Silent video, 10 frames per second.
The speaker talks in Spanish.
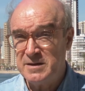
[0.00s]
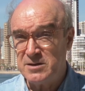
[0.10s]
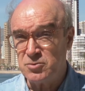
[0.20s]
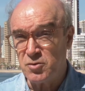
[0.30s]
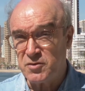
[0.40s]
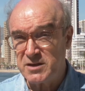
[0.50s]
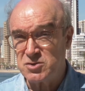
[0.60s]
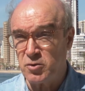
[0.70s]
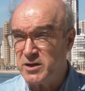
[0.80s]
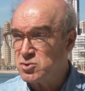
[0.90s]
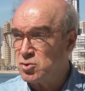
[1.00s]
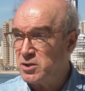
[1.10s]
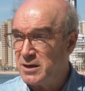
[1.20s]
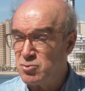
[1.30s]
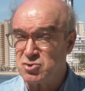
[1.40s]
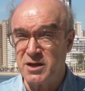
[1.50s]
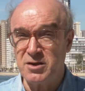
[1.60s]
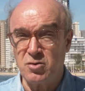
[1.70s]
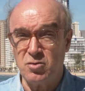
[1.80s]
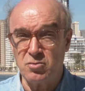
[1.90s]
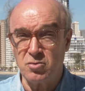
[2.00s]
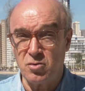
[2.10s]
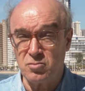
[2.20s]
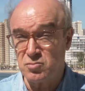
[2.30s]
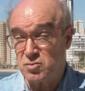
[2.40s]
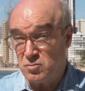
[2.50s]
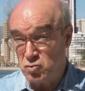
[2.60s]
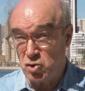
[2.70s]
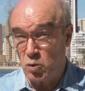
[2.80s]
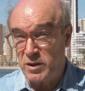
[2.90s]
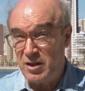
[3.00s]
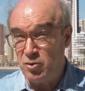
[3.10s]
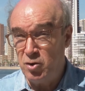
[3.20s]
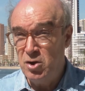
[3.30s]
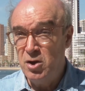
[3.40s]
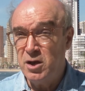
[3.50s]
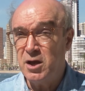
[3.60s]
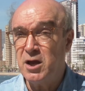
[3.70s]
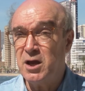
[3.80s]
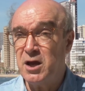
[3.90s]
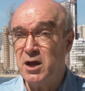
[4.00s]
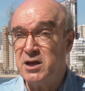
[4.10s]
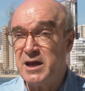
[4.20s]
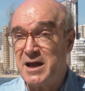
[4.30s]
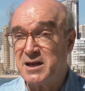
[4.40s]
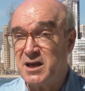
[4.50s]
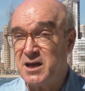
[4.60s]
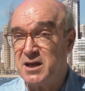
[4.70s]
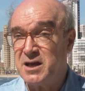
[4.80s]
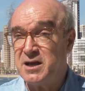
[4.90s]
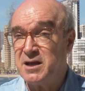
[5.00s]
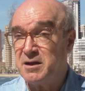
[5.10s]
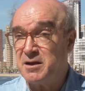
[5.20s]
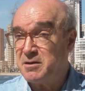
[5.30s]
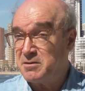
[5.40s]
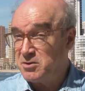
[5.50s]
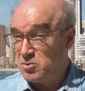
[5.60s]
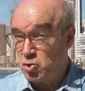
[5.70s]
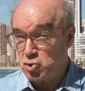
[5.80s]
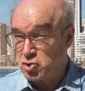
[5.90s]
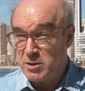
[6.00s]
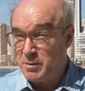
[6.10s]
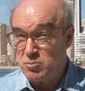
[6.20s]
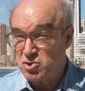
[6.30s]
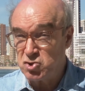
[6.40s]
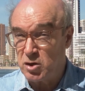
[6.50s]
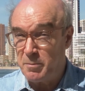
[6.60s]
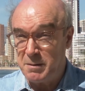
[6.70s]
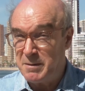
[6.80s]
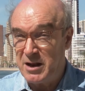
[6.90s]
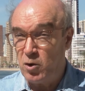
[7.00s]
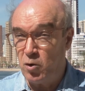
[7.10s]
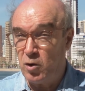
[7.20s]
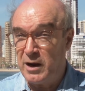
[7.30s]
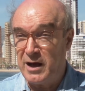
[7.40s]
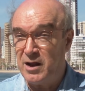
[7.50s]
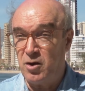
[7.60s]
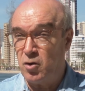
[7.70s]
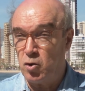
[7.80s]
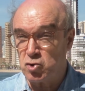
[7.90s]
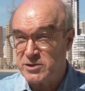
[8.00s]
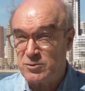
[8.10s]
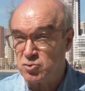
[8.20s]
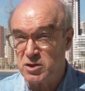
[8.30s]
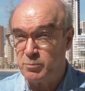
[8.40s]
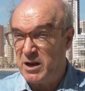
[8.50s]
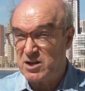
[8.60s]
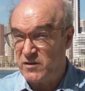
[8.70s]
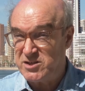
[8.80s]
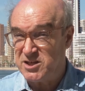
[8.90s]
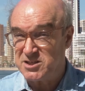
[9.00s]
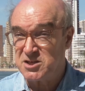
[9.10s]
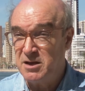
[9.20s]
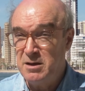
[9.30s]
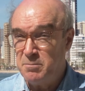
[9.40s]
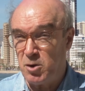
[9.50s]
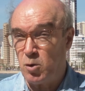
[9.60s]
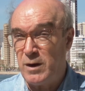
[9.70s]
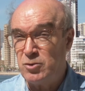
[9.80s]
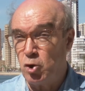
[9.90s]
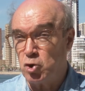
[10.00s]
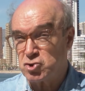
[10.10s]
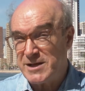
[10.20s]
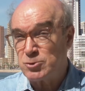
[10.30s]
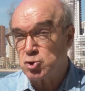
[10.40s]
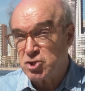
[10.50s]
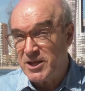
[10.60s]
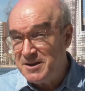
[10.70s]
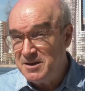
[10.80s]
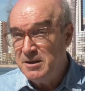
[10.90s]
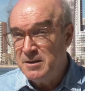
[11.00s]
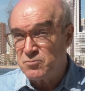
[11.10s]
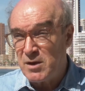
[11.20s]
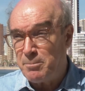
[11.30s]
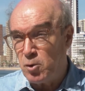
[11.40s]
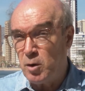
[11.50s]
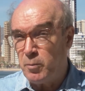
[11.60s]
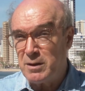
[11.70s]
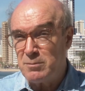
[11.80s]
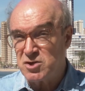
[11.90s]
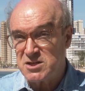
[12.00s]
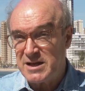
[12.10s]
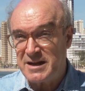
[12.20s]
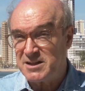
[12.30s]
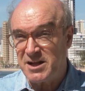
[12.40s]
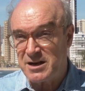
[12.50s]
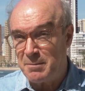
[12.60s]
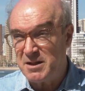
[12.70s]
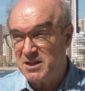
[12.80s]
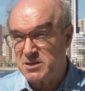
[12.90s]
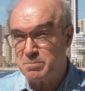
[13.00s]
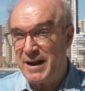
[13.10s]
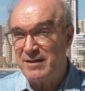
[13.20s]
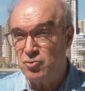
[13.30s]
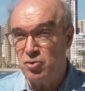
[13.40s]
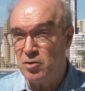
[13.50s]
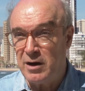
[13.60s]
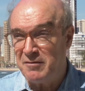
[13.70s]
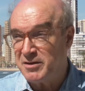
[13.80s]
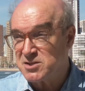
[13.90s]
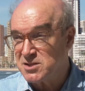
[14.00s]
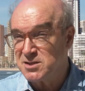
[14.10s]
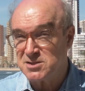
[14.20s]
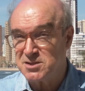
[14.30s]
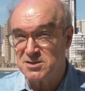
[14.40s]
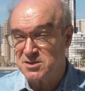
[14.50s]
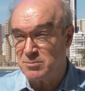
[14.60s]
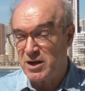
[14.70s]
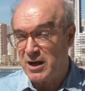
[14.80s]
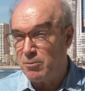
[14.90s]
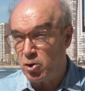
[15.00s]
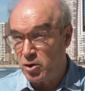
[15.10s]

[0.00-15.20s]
Entonces, con esto tenemos que ir con, mucho cuidado y hay que nosotros siempre hemos dicho que primero los datos y después las fechas, pero cuando los datos den, tampoco podemos estar eternamente esperando a ver si, si, hemos acabado